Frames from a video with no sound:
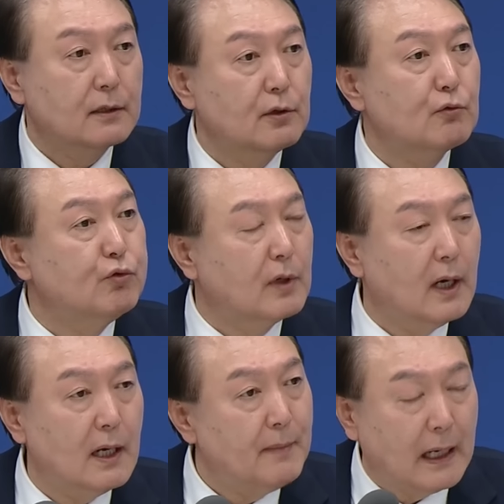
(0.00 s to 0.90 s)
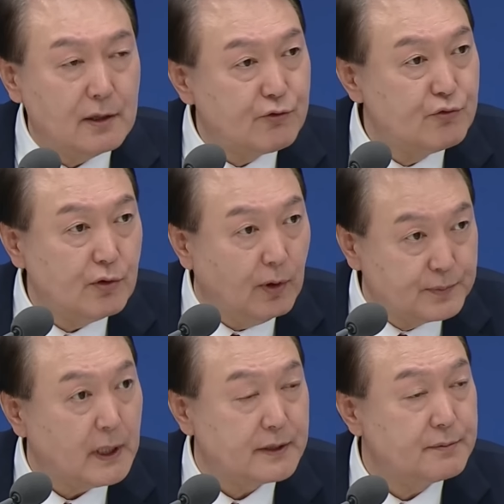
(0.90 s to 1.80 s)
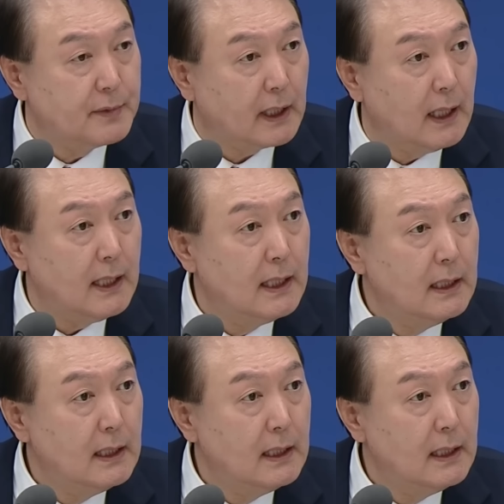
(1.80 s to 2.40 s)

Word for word: 그걸 국가가 막을 수는 없지 않습니까?